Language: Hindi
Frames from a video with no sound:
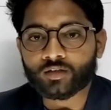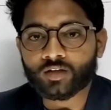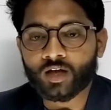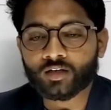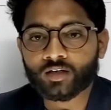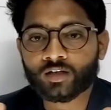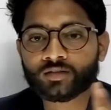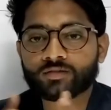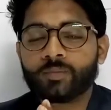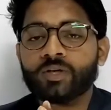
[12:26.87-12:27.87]
ध्यान रखना
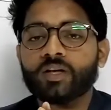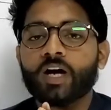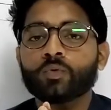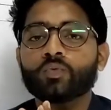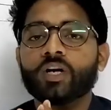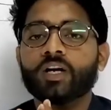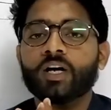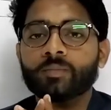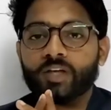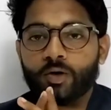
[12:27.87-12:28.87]
सभी कानून का
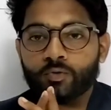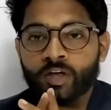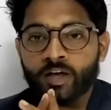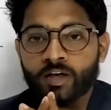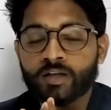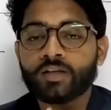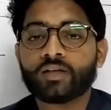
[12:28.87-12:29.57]
काम क्या हो जाएगा